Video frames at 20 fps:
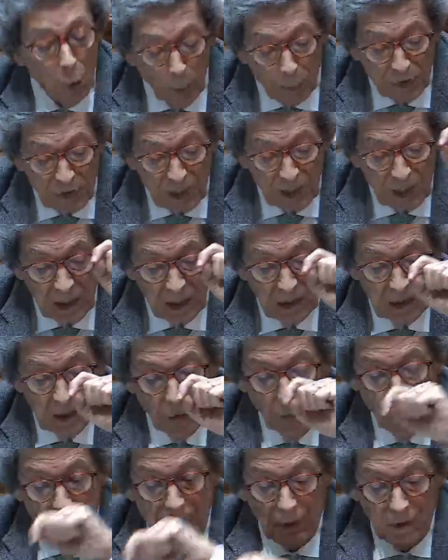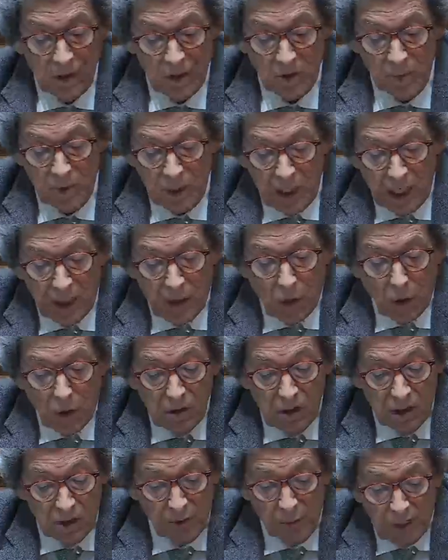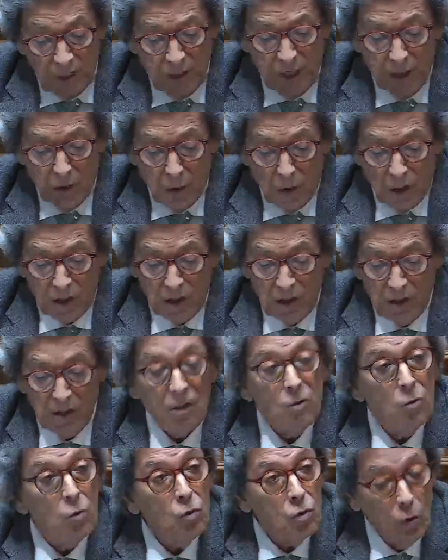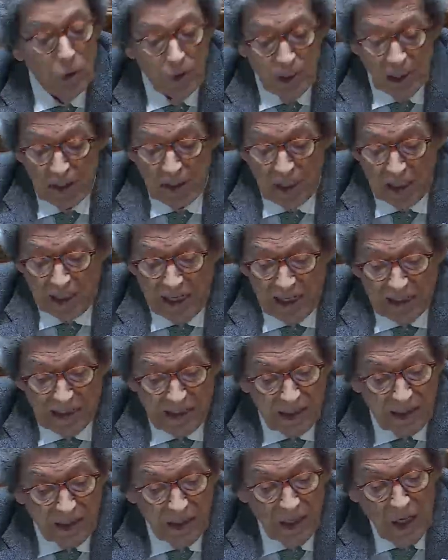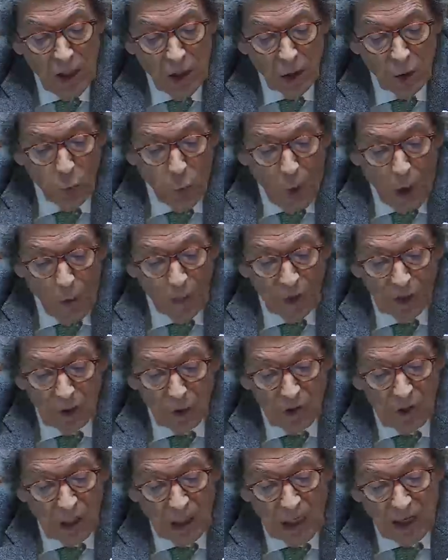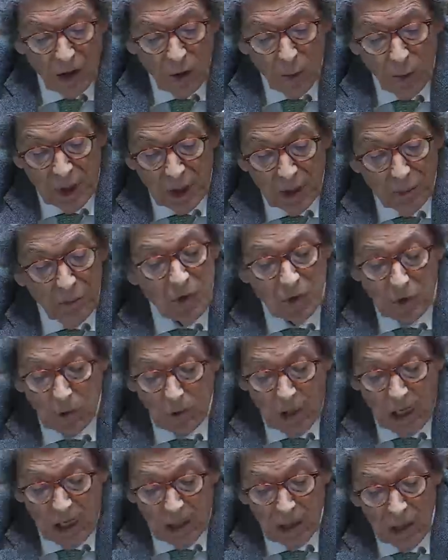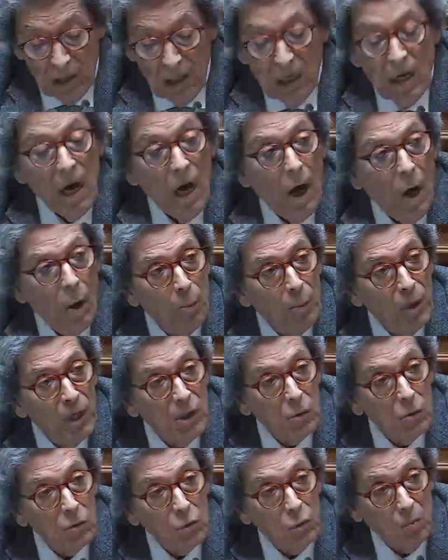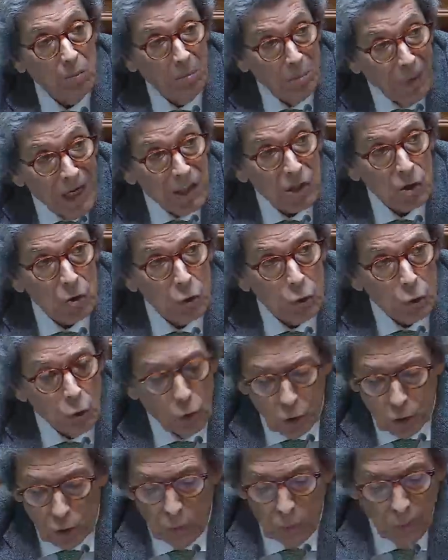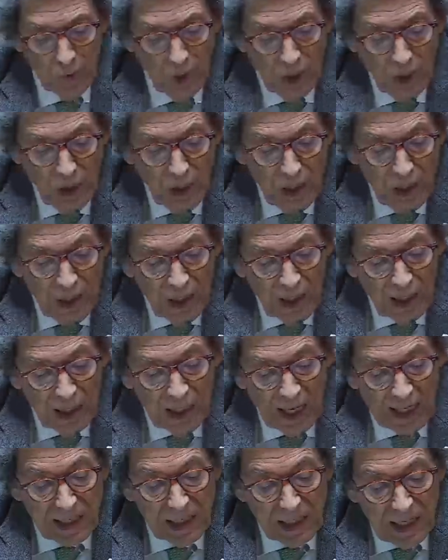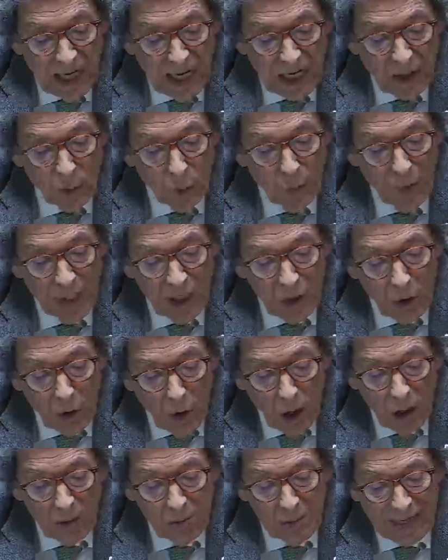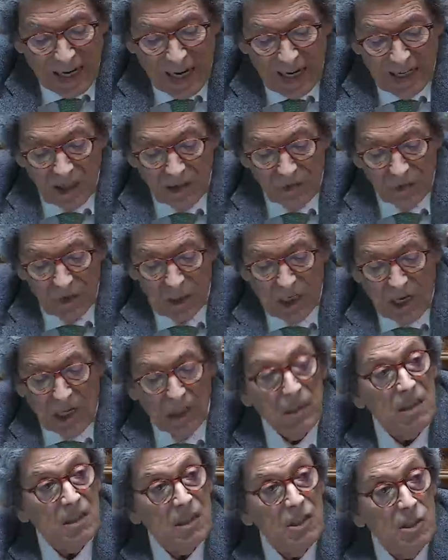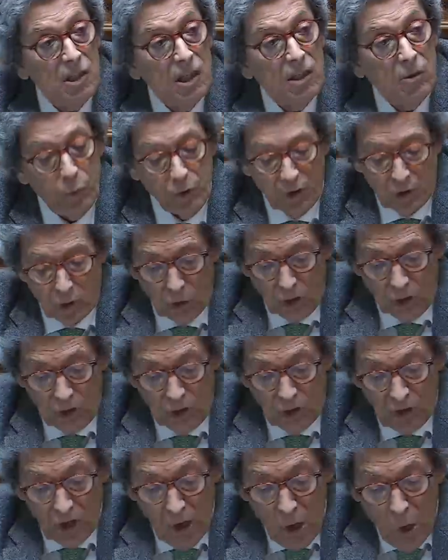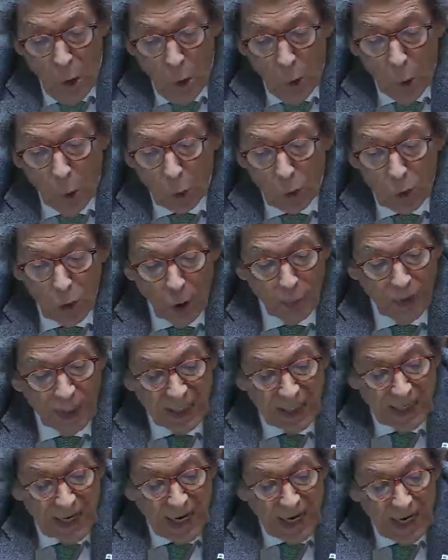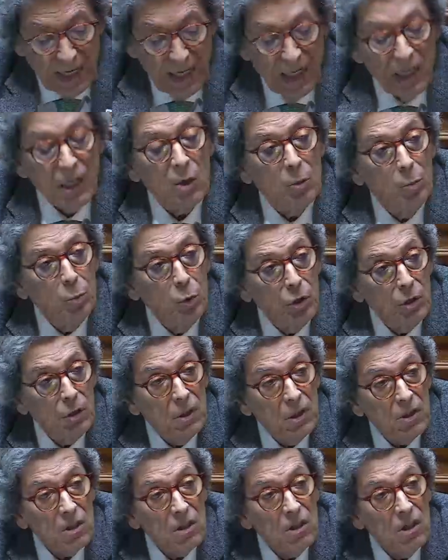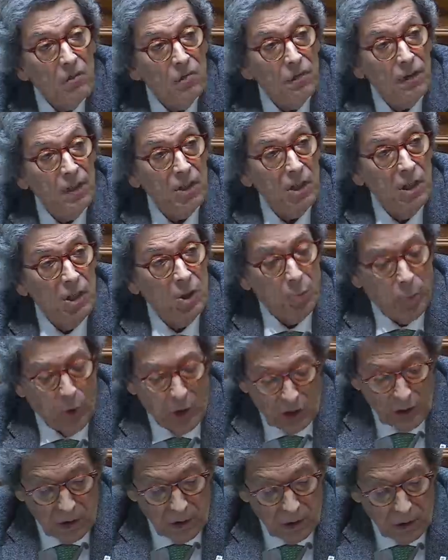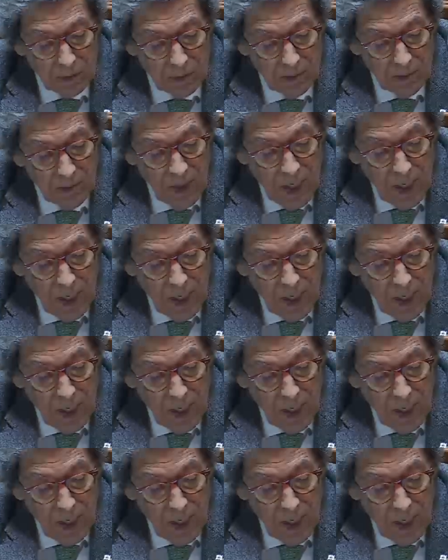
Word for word: O Presidente da União das Misericórdias anunciou nesta Casa que o aumento do salário mínimo nacional, aumento mais que justo, irá criar uma enorme carga fiscal nas instituições, o que obrigará a que muitas fechem as portas.